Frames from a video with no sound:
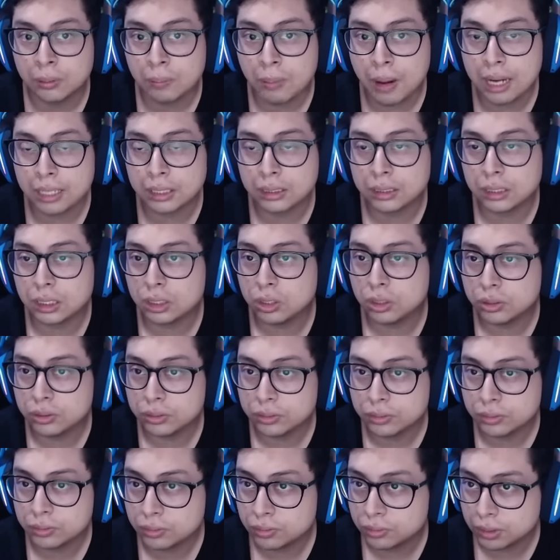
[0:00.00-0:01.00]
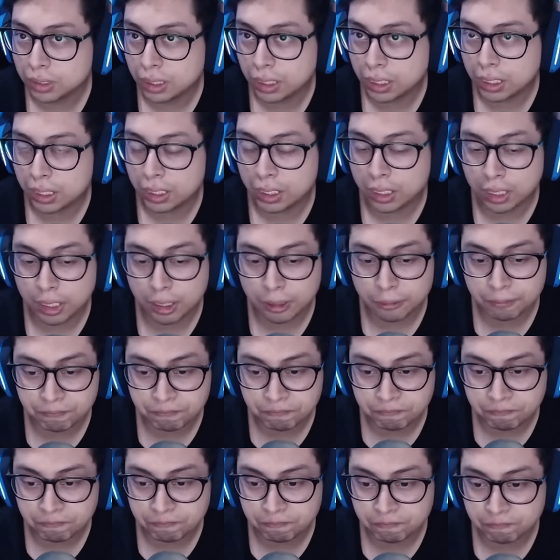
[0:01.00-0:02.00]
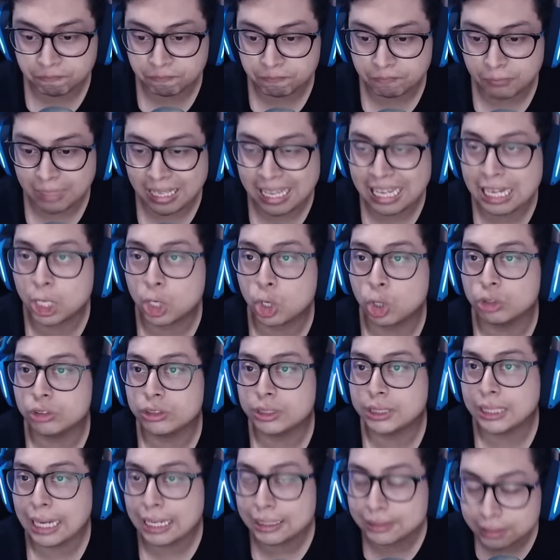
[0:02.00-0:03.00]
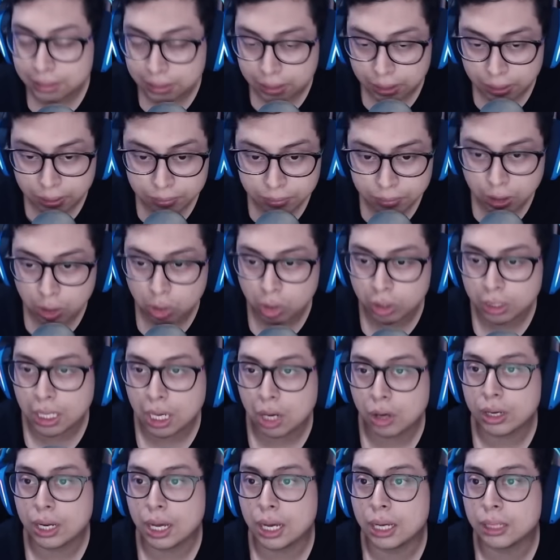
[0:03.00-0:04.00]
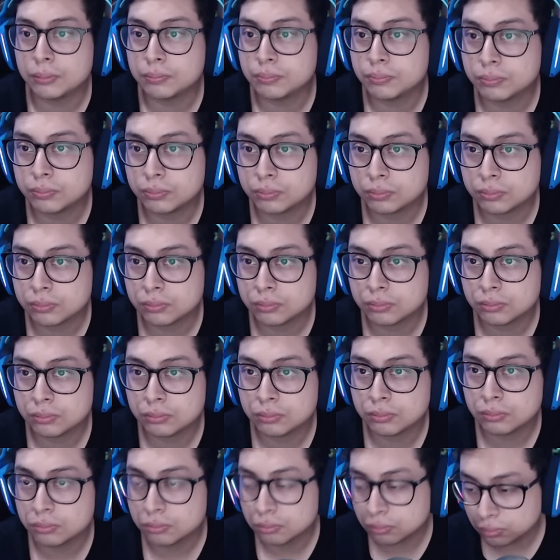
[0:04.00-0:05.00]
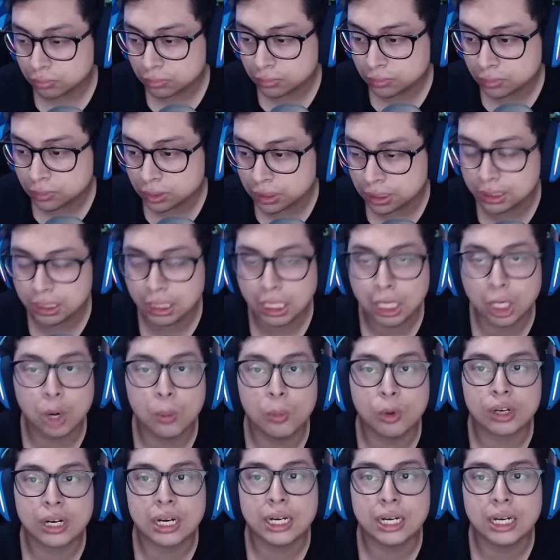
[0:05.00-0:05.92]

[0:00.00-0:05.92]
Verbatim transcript: Parte, ¿no? De el contraste de lo que ahora se tiene como